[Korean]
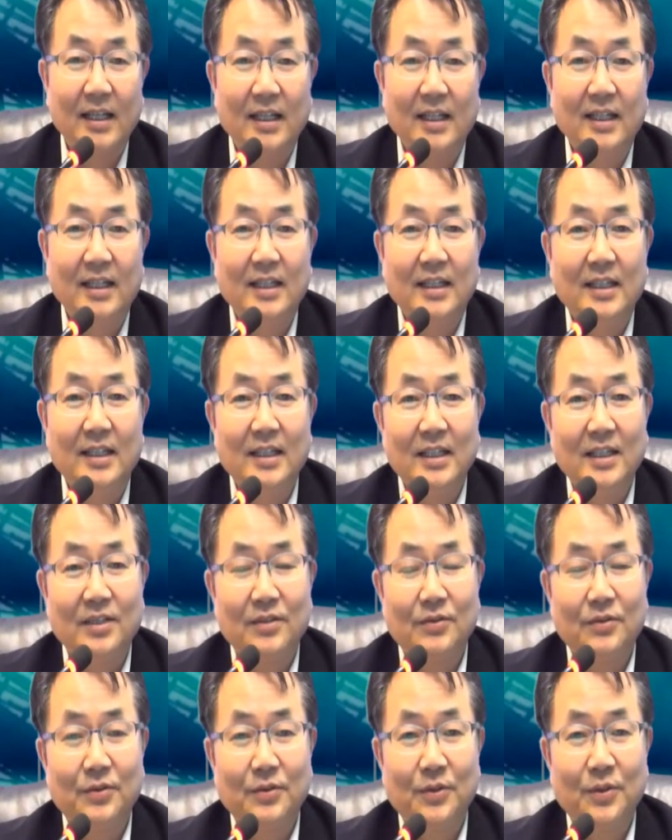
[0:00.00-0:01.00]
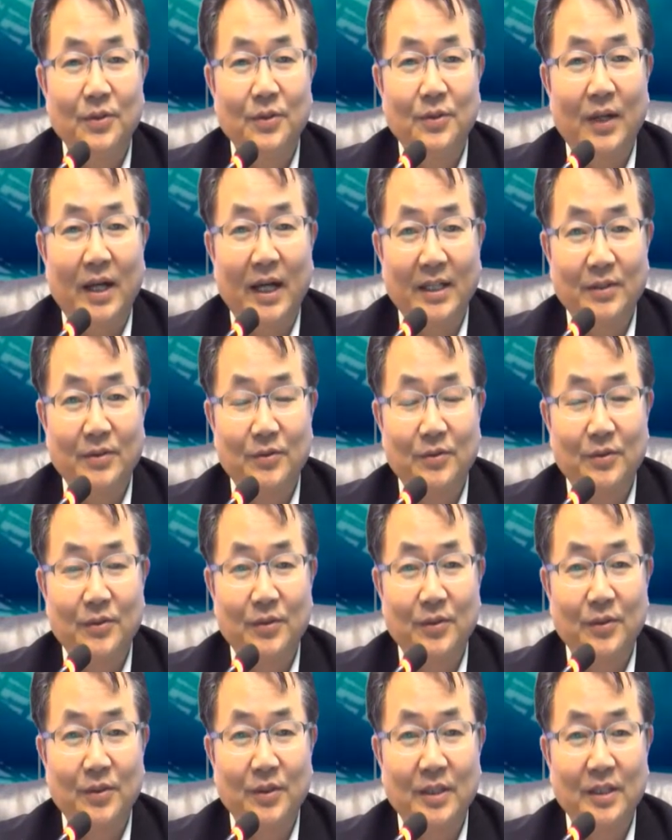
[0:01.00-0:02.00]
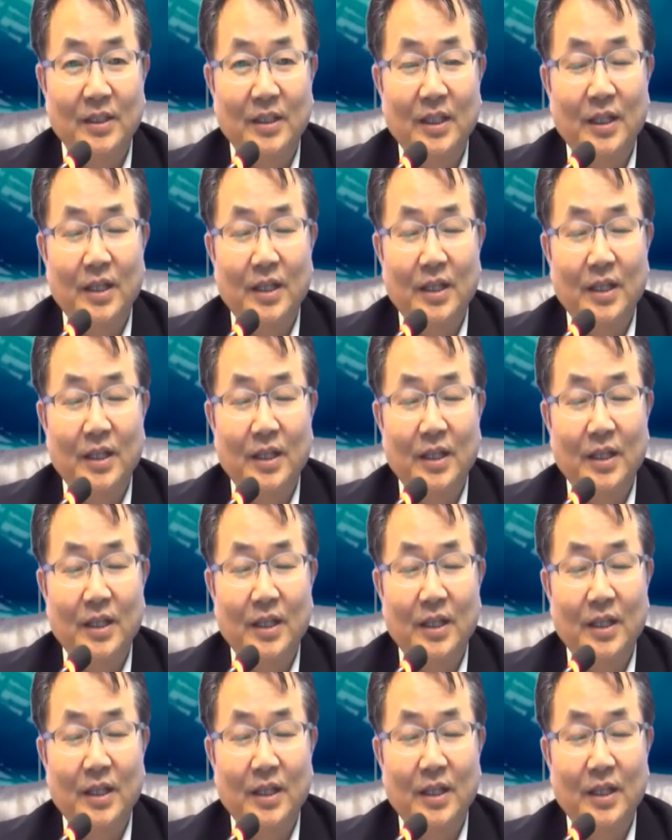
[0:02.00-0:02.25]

이 이스튜디오 아이스튜디오는